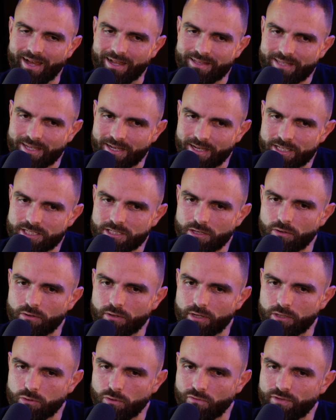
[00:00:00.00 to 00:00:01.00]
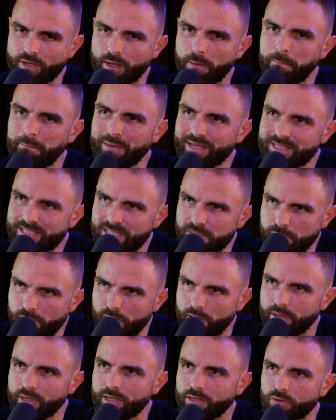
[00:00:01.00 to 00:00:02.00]
intéressant et devient
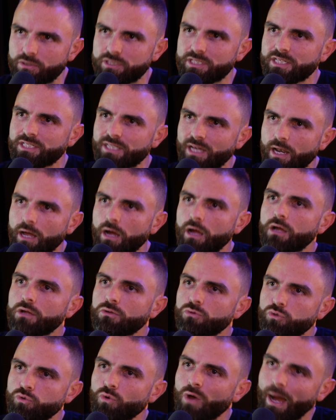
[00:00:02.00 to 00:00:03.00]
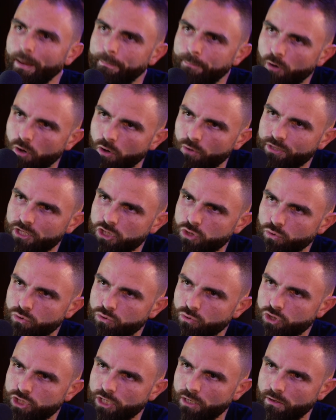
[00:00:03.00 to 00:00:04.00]
paisible. Et dans ces cas-là, tu apprends des
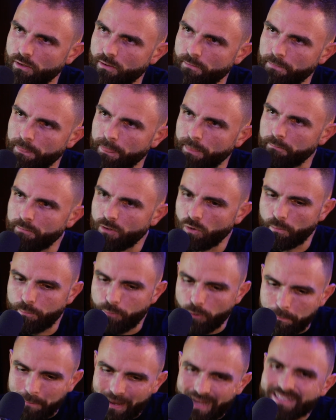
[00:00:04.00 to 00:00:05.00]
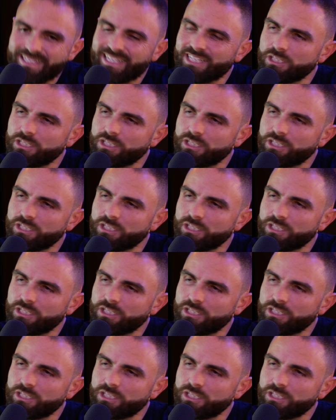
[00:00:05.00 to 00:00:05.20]
choses aux chien. Mais on ne peut pas